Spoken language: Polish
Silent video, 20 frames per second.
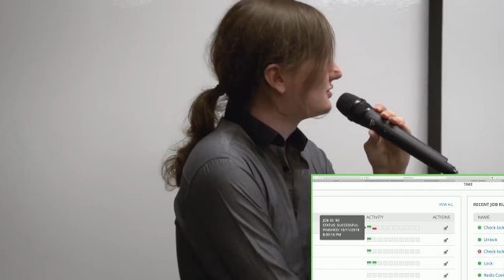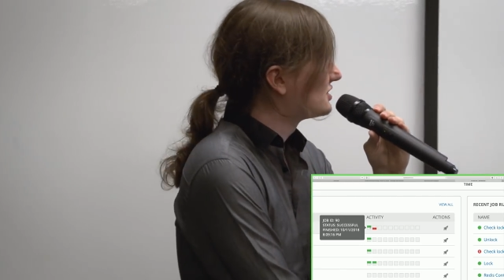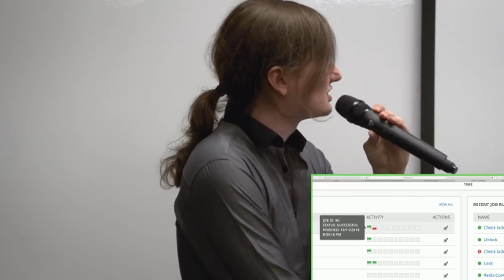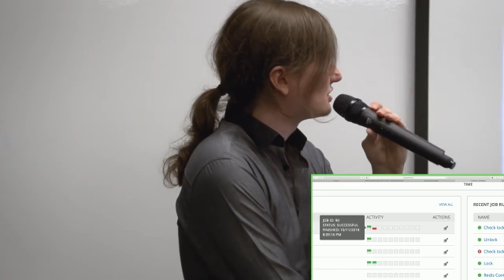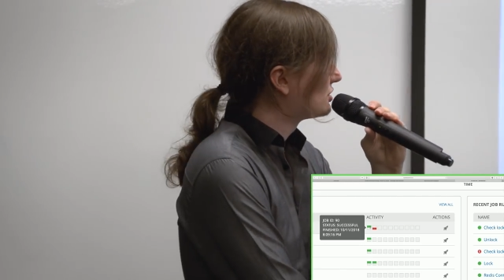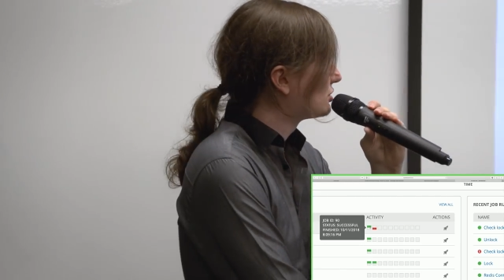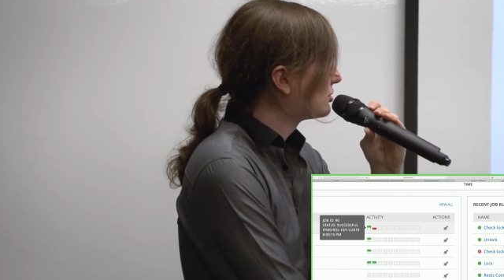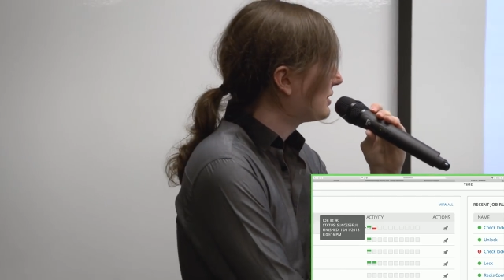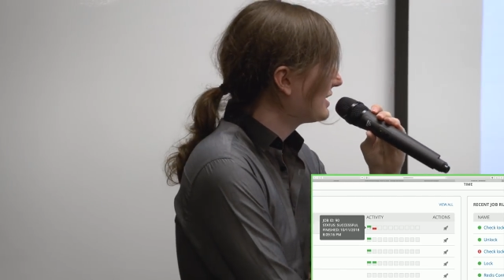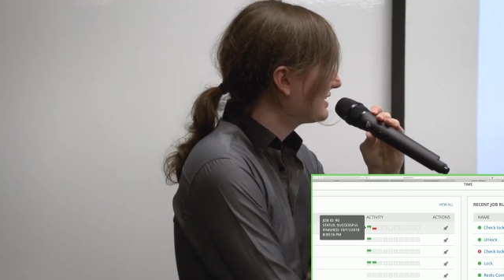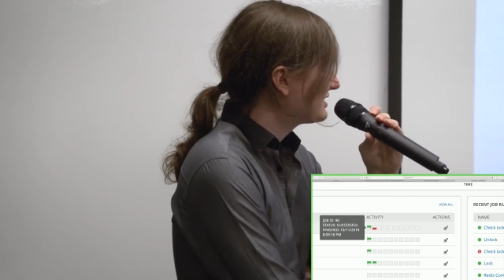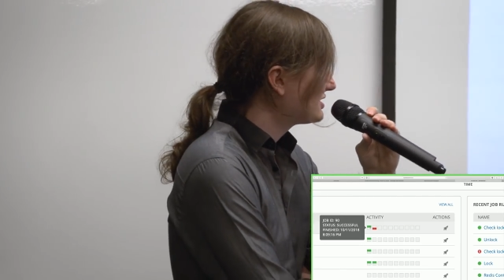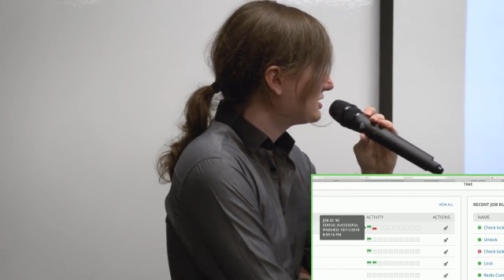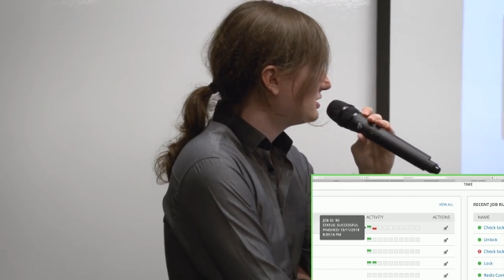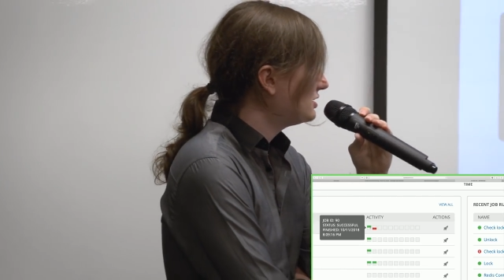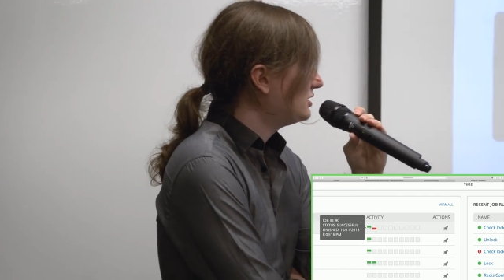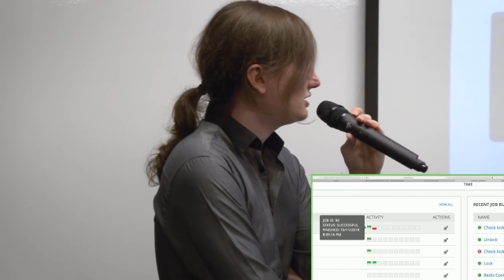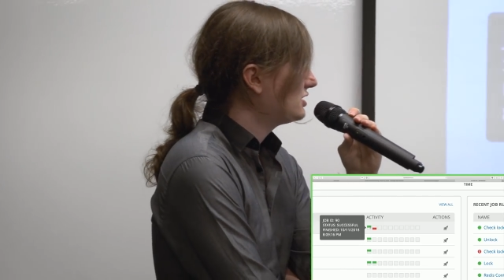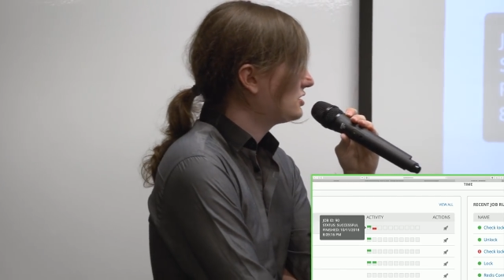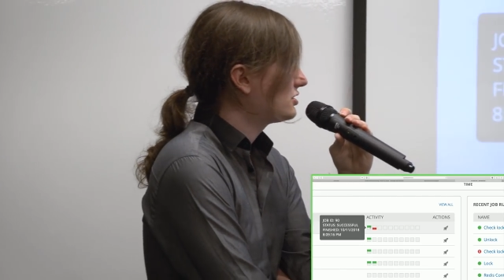w
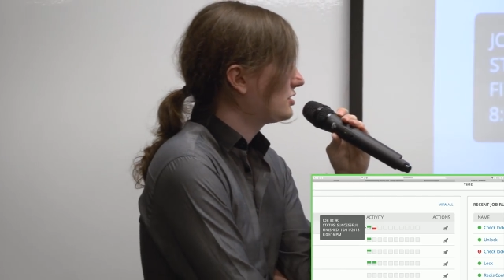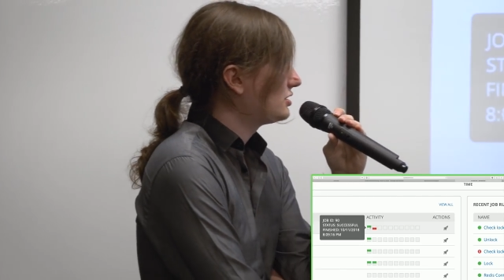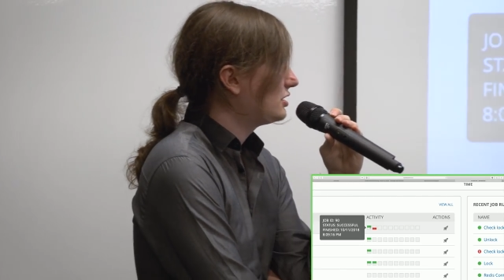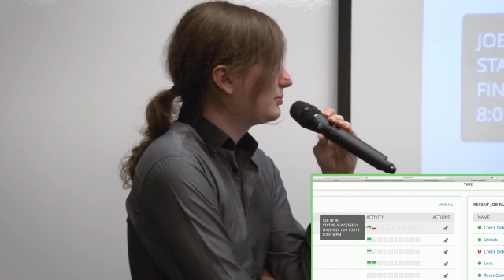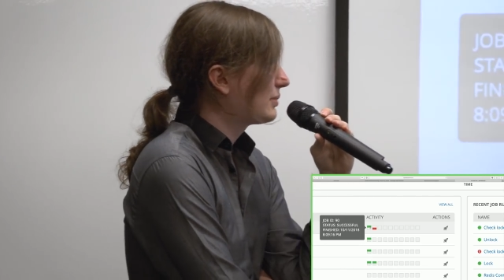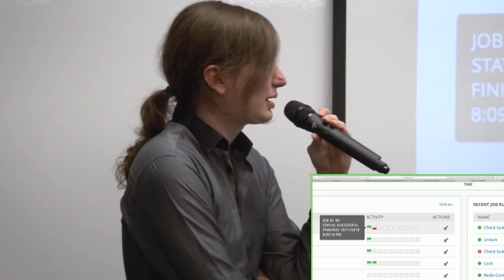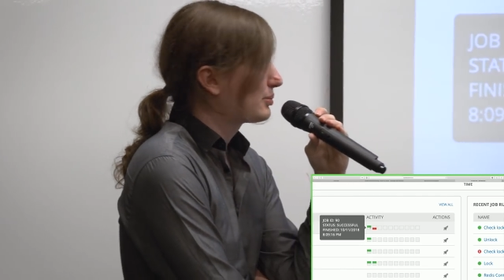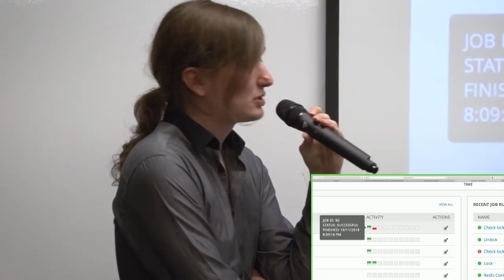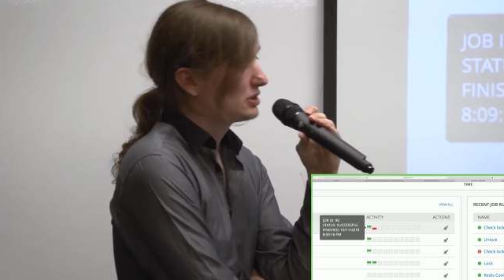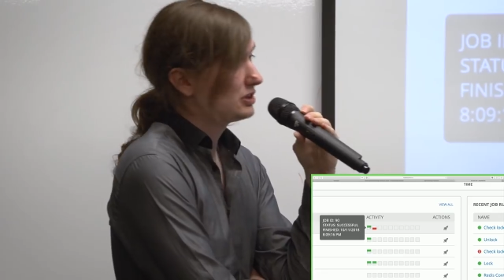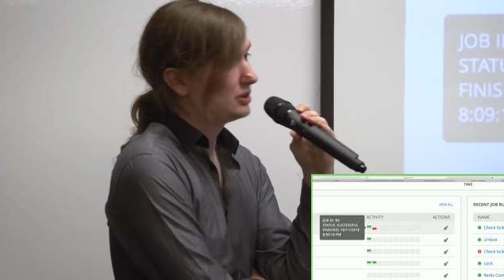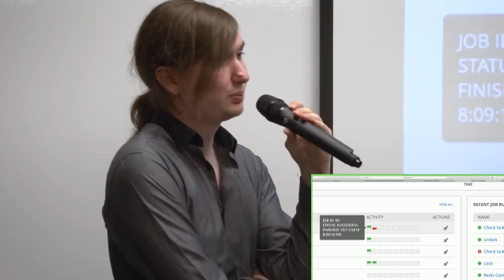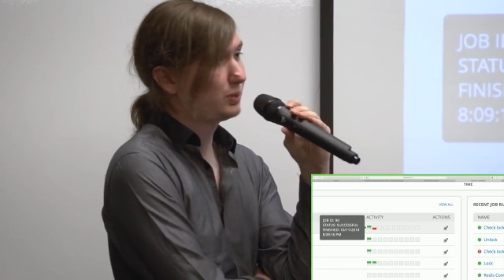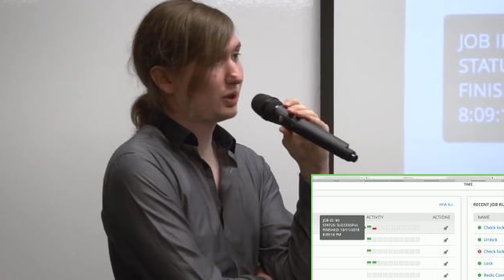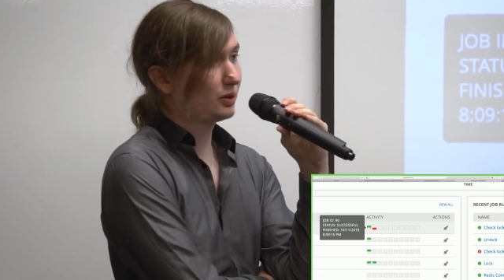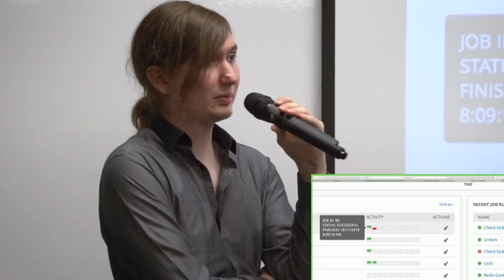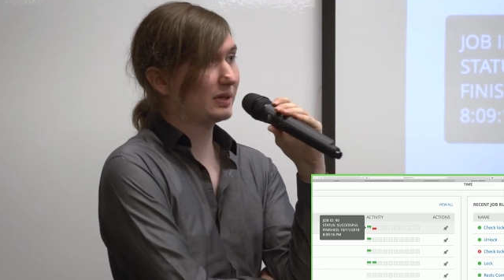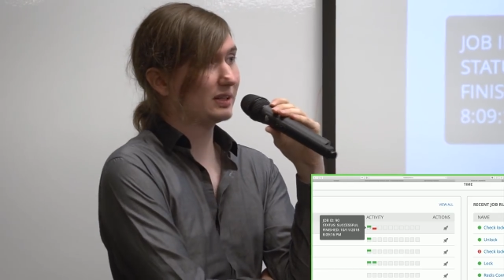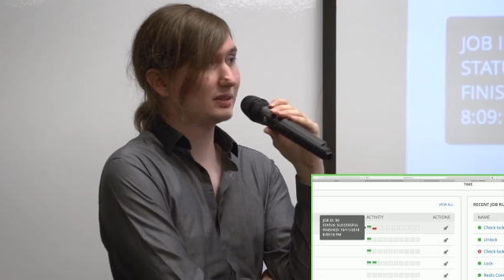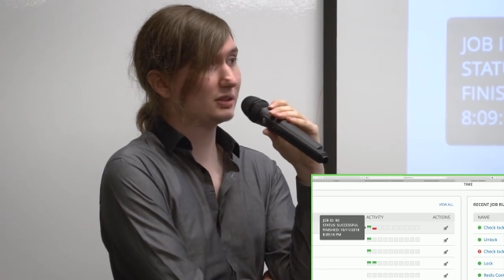sytuacji, jeśli mamy
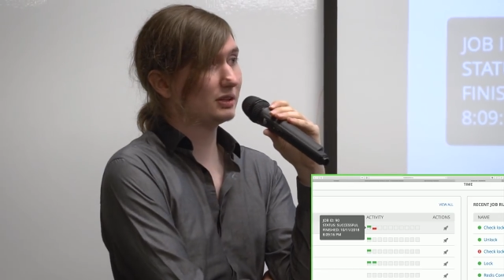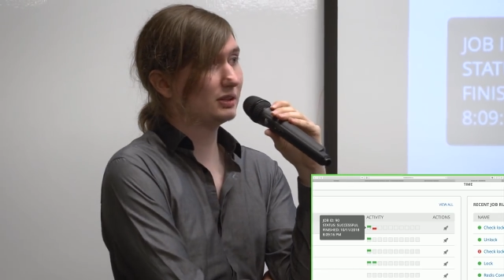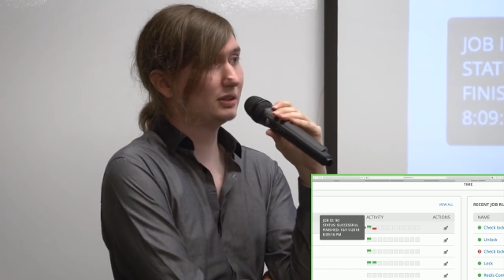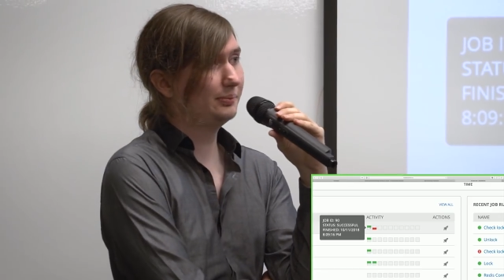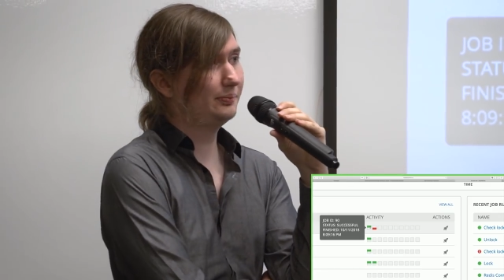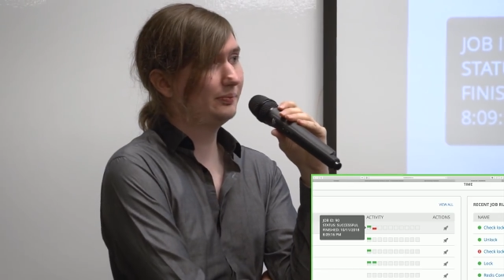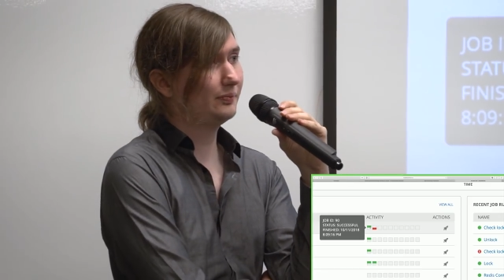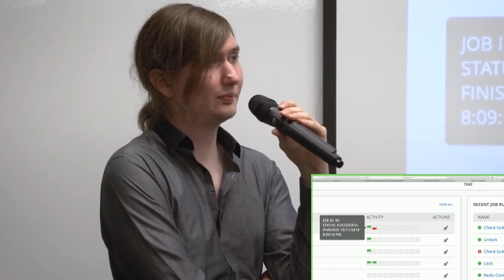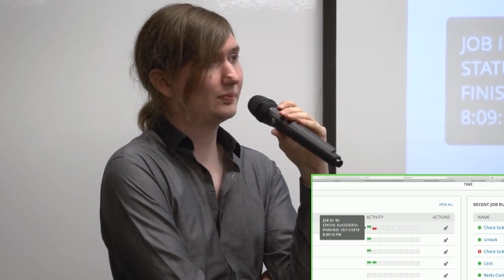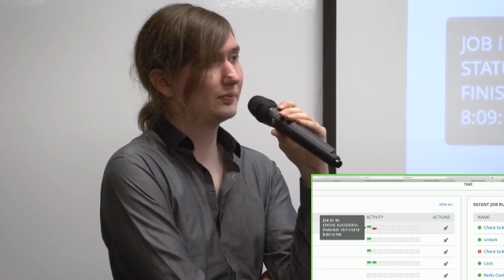deploymenty,